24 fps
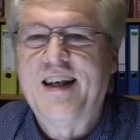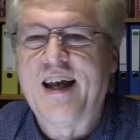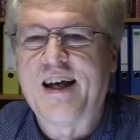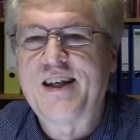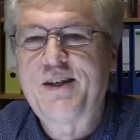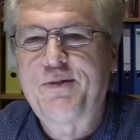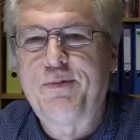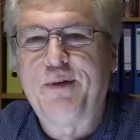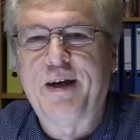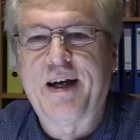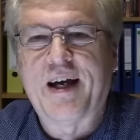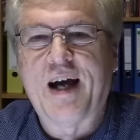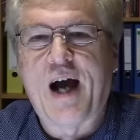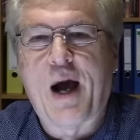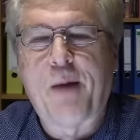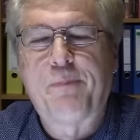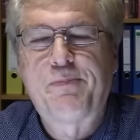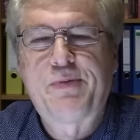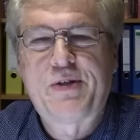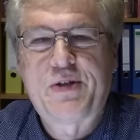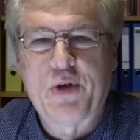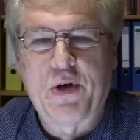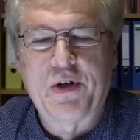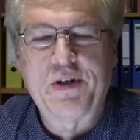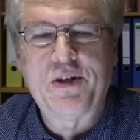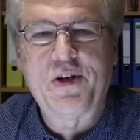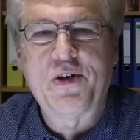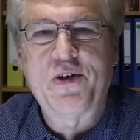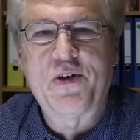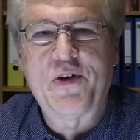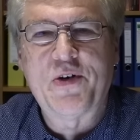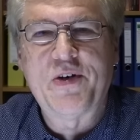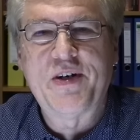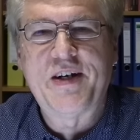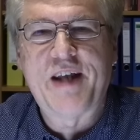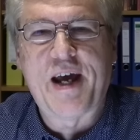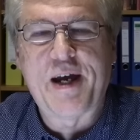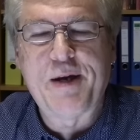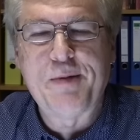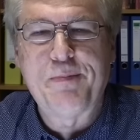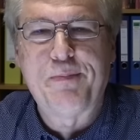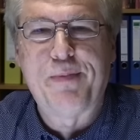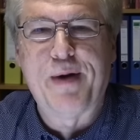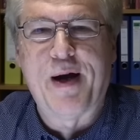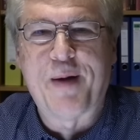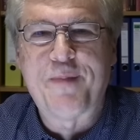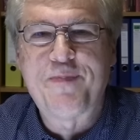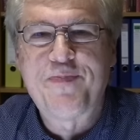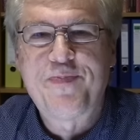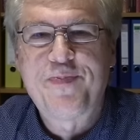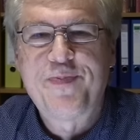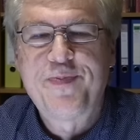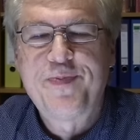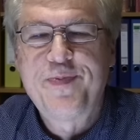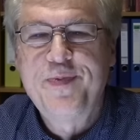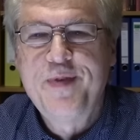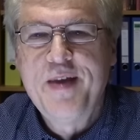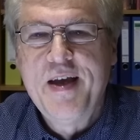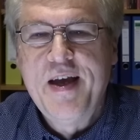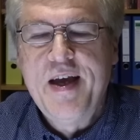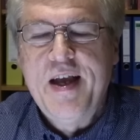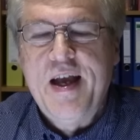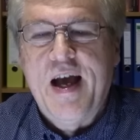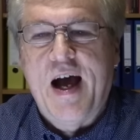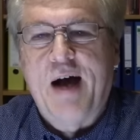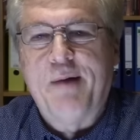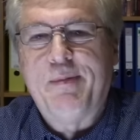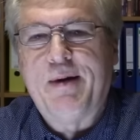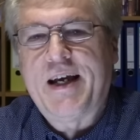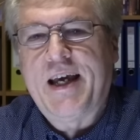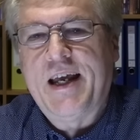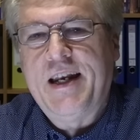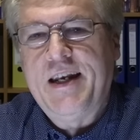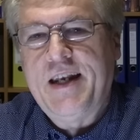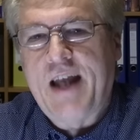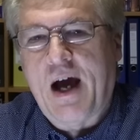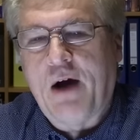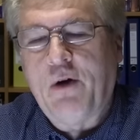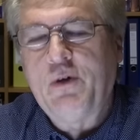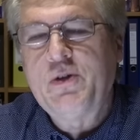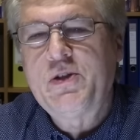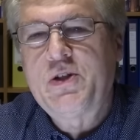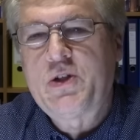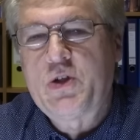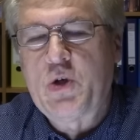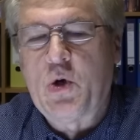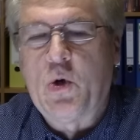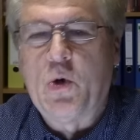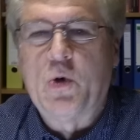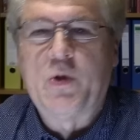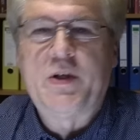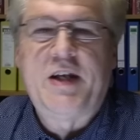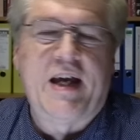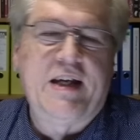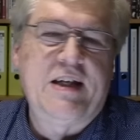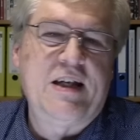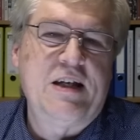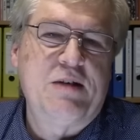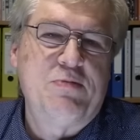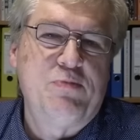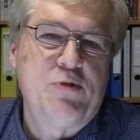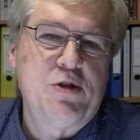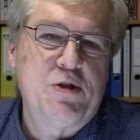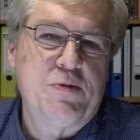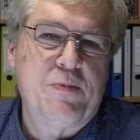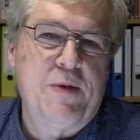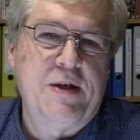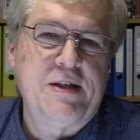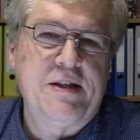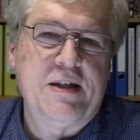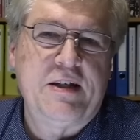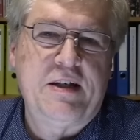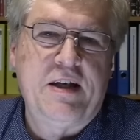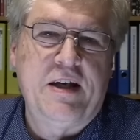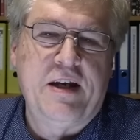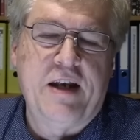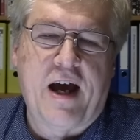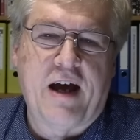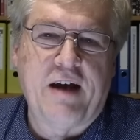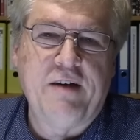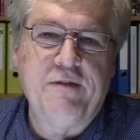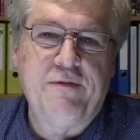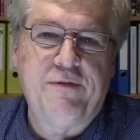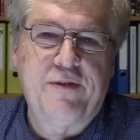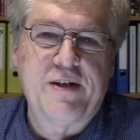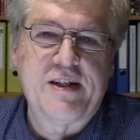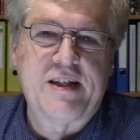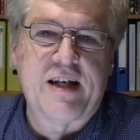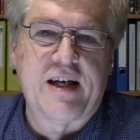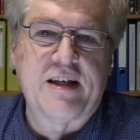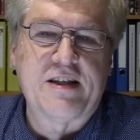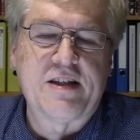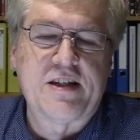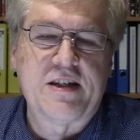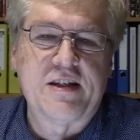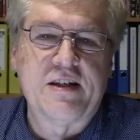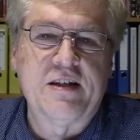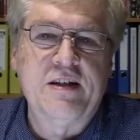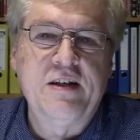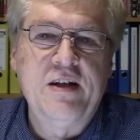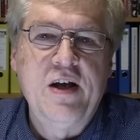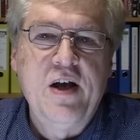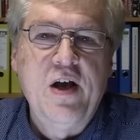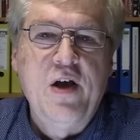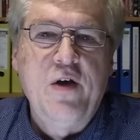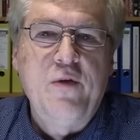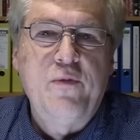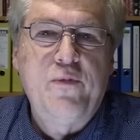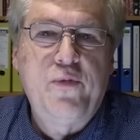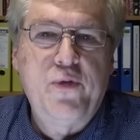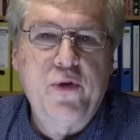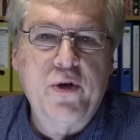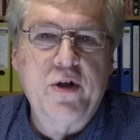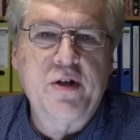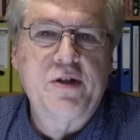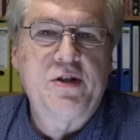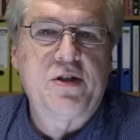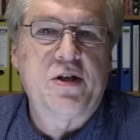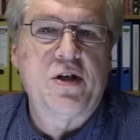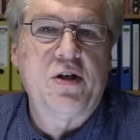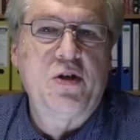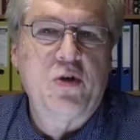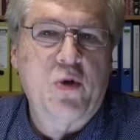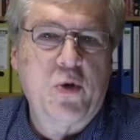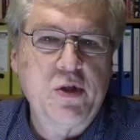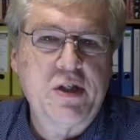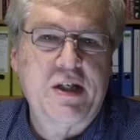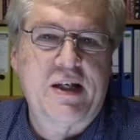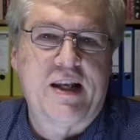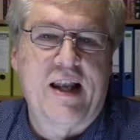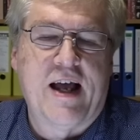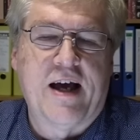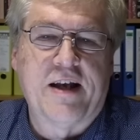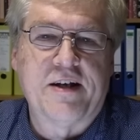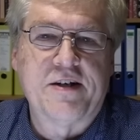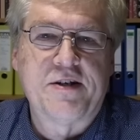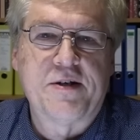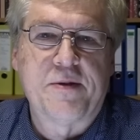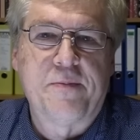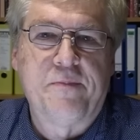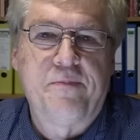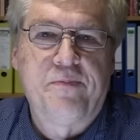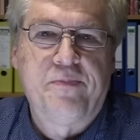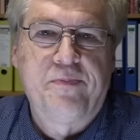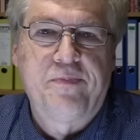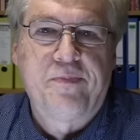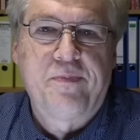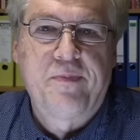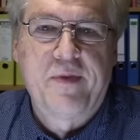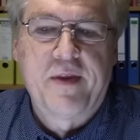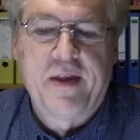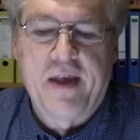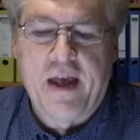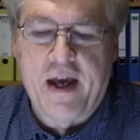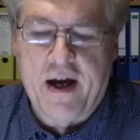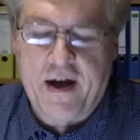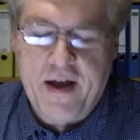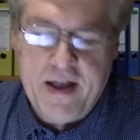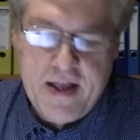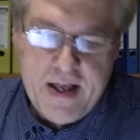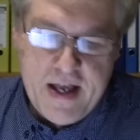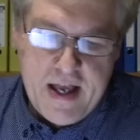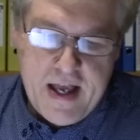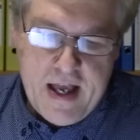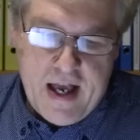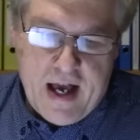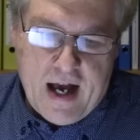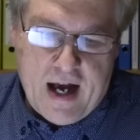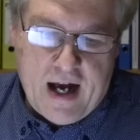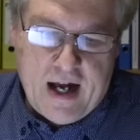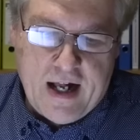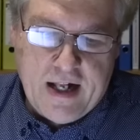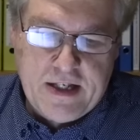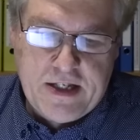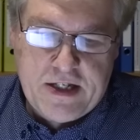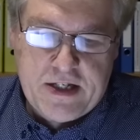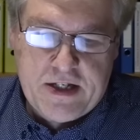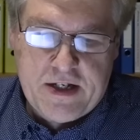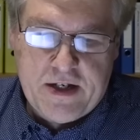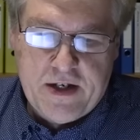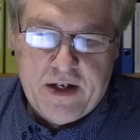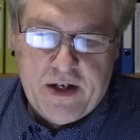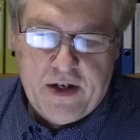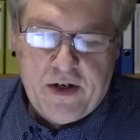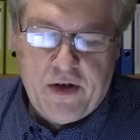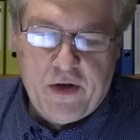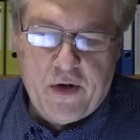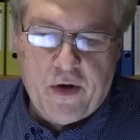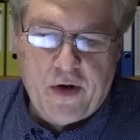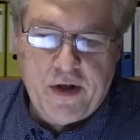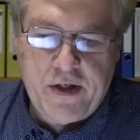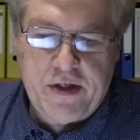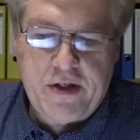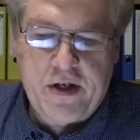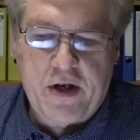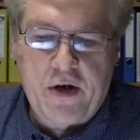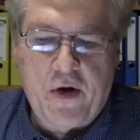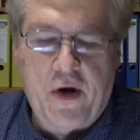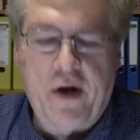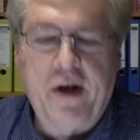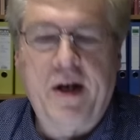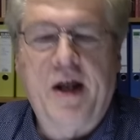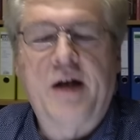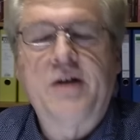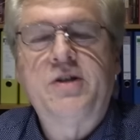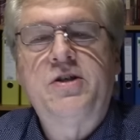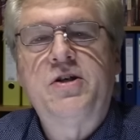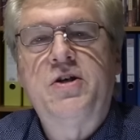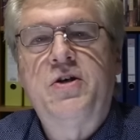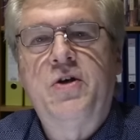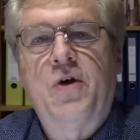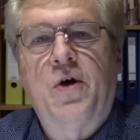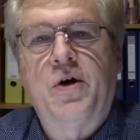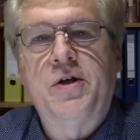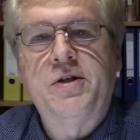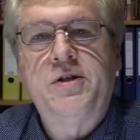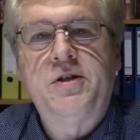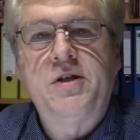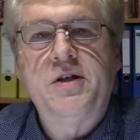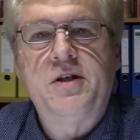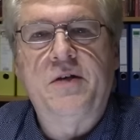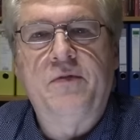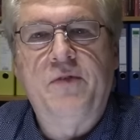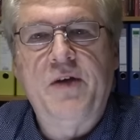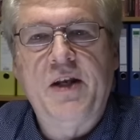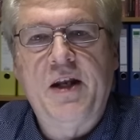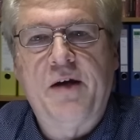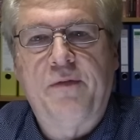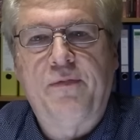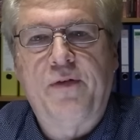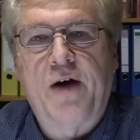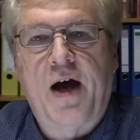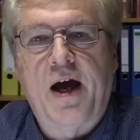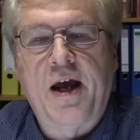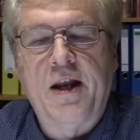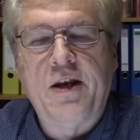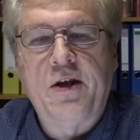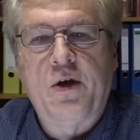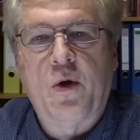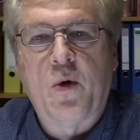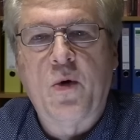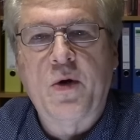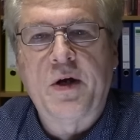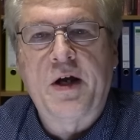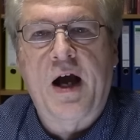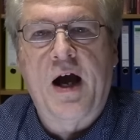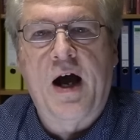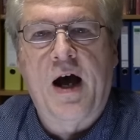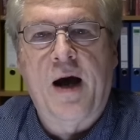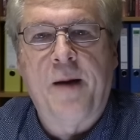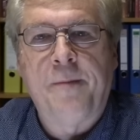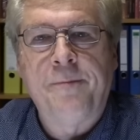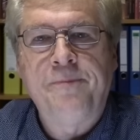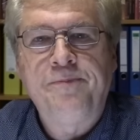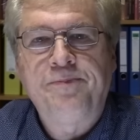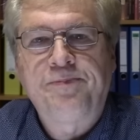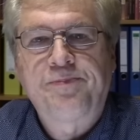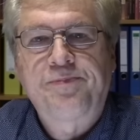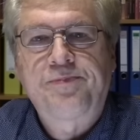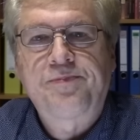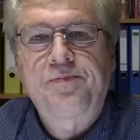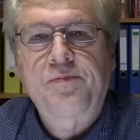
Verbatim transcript: Das wäre absurd und undenkbar. Aber genau so, denke ich, muss man sich hineinversetzen, fühlt sich Russland. Ja, als 1989, 90 die Wiedervereinigung kam,